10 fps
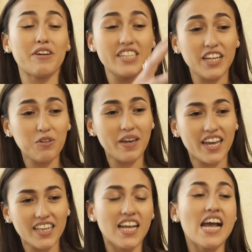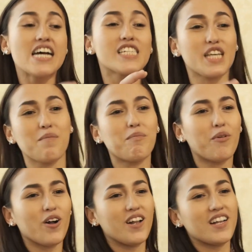We try to make it
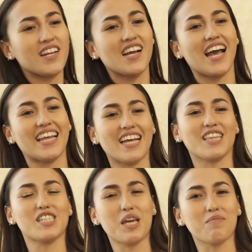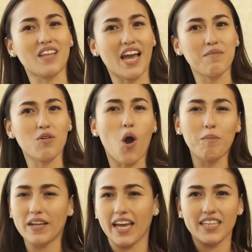simple and at the same time
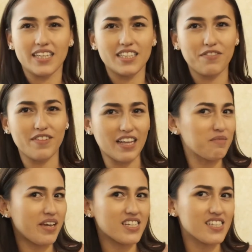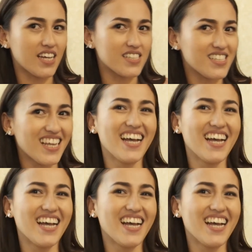complicated if that makes mm. sense.